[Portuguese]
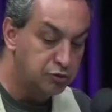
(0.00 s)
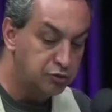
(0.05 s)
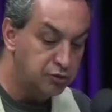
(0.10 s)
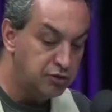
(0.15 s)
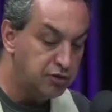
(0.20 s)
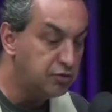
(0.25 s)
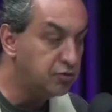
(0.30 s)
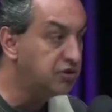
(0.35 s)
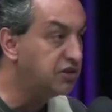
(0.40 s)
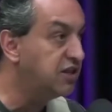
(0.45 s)

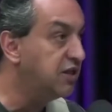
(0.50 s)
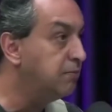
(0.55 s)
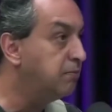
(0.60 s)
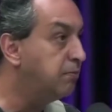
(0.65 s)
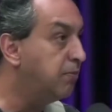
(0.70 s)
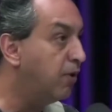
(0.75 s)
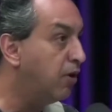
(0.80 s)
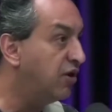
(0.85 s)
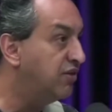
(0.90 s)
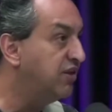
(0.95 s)
únicos que
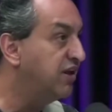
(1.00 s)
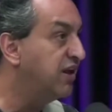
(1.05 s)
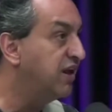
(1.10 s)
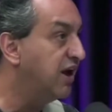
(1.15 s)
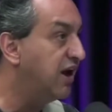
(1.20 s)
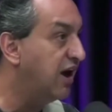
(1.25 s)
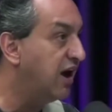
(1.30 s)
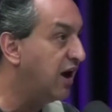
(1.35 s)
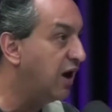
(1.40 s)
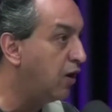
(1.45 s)
podem
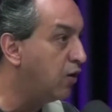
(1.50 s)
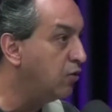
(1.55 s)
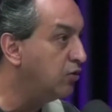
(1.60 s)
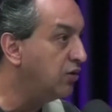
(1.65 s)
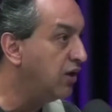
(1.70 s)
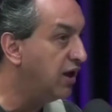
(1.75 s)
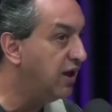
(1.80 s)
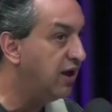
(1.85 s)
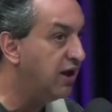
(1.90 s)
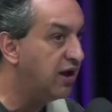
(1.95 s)

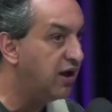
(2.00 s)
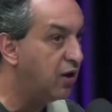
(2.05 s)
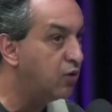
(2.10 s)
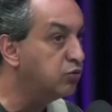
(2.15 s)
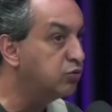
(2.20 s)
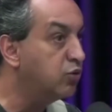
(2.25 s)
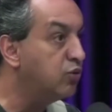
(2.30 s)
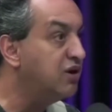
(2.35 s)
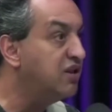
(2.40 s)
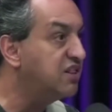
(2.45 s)
ao, é,
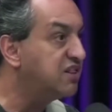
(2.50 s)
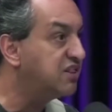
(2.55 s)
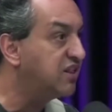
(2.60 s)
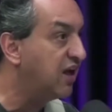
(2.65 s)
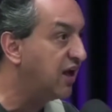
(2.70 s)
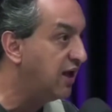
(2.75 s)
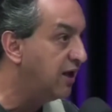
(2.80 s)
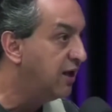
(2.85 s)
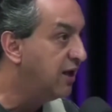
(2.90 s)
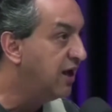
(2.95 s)

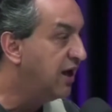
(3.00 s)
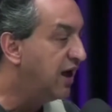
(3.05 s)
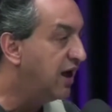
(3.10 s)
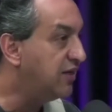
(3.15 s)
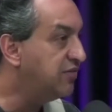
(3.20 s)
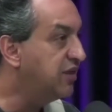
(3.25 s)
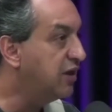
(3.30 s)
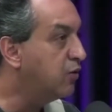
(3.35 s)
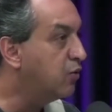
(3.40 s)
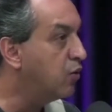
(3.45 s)
autorizar
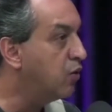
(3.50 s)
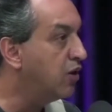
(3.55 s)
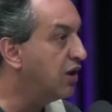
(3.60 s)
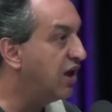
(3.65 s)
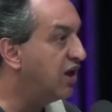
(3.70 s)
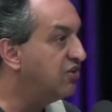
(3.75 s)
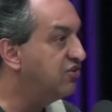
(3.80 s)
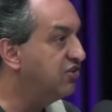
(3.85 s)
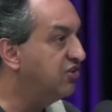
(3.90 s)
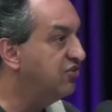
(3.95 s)
a
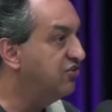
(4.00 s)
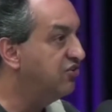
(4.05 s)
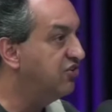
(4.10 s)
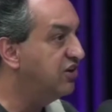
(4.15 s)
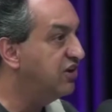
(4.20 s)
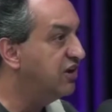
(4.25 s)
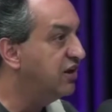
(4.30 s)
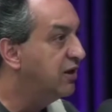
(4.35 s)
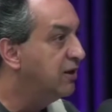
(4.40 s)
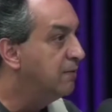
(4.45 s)
decolagem
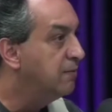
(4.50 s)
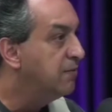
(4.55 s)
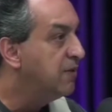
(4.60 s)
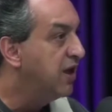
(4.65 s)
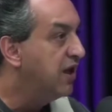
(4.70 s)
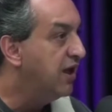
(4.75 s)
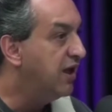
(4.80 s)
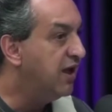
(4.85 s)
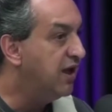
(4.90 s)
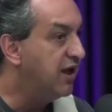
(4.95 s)
de
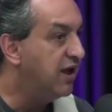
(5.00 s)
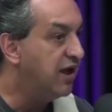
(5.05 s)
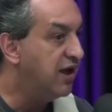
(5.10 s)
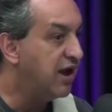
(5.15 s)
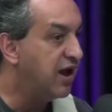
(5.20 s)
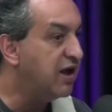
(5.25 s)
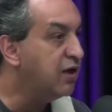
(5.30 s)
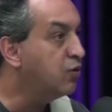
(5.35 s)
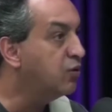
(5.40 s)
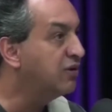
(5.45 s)
é,
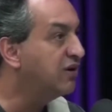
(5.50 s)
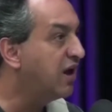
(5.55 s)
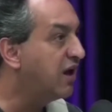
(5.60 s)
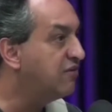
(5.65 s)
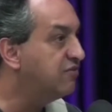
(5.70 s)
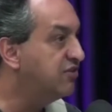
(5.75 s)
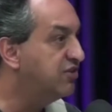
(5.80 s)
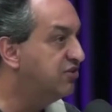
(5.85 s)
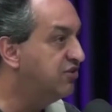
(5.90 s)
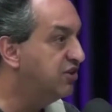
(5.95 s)

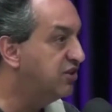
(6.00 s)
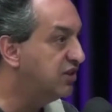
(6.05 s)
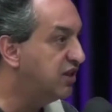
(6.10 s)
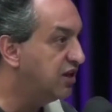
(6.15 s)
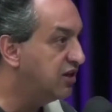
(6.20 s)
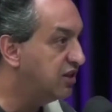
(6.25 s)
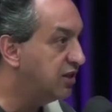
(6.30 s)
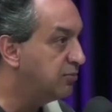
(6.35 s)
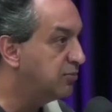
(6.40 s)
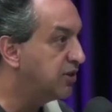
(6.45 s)
aeronaves de
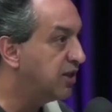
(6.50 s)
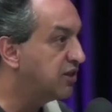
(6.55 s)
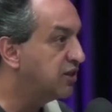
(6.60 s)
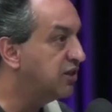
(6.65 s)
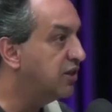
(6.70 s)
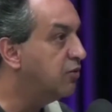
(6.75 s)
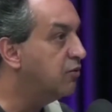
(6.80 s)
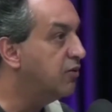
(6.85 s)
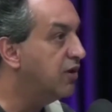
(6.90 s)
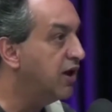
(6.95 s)

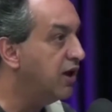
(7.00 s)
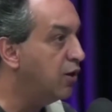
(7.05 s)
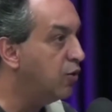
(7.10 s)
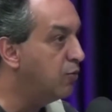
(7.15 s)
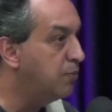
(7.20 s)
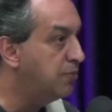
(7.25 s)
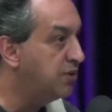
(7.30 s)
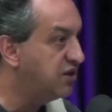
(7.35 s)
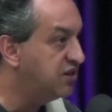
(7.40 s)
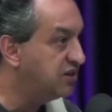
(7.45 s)
interceptação é
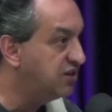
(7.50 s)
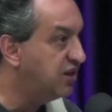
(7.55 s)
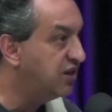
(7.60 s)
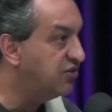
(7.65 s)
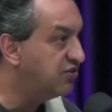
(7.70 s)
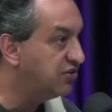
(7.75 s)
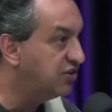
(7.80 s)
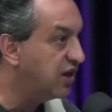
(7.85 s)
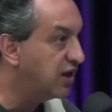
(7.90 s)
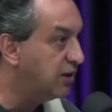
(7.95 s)
o
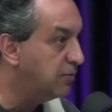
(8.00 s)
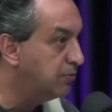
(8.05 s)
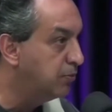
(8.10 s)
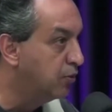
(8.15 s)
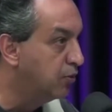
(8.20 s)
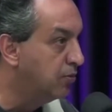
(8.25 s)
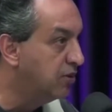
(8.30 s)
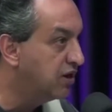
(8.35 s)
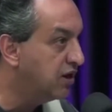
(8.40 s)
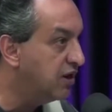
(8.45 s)
presidente da
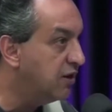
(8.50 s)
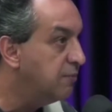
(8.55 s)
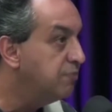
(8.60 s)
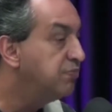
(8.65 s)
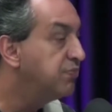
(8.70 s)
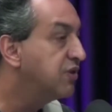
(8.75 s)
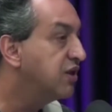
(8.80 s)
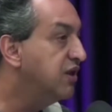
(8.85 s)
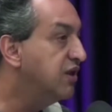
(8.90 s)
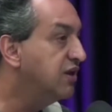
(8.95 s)
República
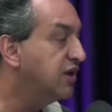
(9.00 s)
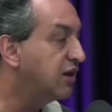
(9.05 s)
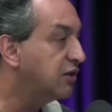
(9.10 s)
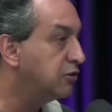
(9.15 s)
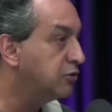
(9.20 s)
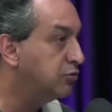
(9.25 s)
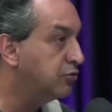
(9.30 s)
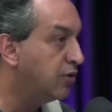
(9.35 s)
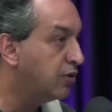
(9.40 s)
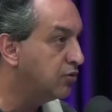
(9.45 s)
e, na
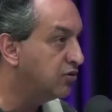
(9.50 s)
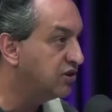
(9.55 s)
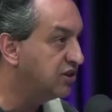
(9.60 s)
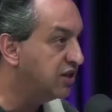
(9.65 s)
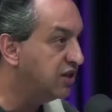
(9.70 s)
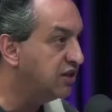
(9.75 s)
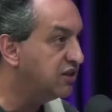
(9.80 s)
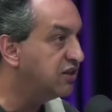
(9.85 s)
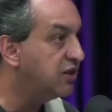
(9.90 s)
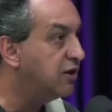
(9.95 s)
sua
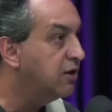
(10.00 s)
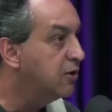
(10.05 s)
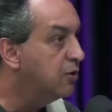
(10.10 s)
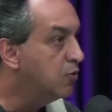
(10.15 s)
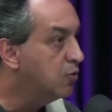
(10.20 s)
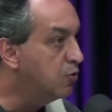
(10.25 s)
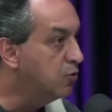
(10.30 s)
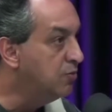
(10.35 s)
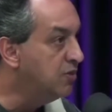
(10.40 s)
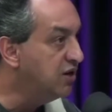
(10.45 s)
ausência,
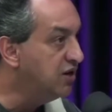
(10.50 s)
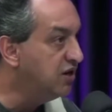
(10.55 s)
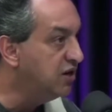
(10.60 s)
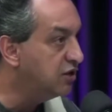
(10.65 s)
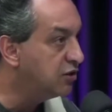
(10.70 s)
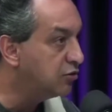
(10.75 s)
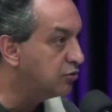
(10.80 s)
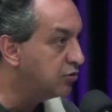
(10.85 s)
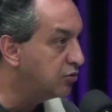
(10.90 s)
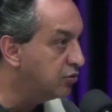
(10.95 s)
o
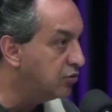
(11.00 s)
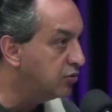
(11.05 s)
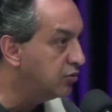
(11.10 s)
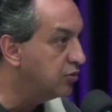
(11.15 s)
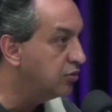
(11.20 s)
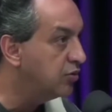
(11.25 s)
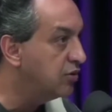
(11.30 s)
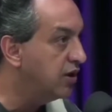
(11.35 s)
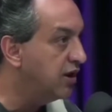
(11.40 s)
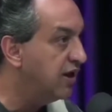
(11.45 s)

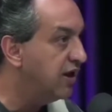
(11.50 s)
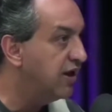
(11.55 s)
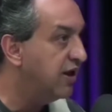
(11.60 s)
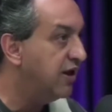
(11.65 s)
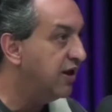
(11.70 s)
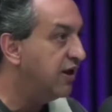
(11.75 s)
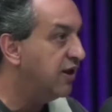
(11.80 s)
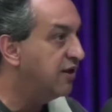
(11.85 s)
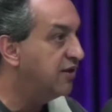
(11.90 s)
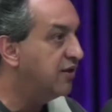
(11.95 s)
ministro
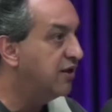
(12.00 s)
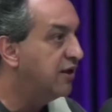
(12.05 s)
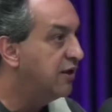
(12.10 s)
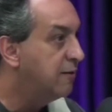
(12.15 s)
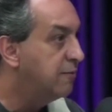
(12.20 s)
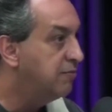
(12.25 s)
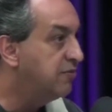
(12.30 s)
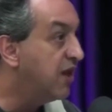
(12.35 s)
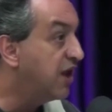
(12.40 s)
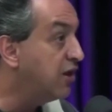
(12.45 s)
é,
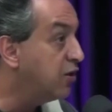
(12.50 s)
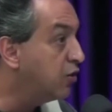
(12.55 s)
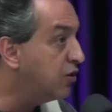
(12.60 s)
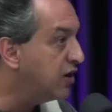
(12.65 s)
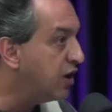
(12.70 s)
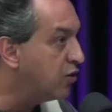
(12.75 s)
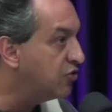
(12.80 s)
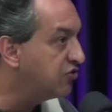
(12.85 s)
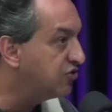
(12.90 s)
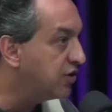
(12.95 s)
da
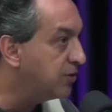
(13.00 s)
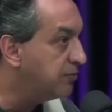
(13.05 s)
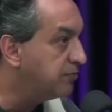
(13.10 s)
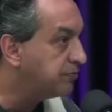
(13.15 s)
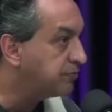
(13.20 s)
Aeronáutica.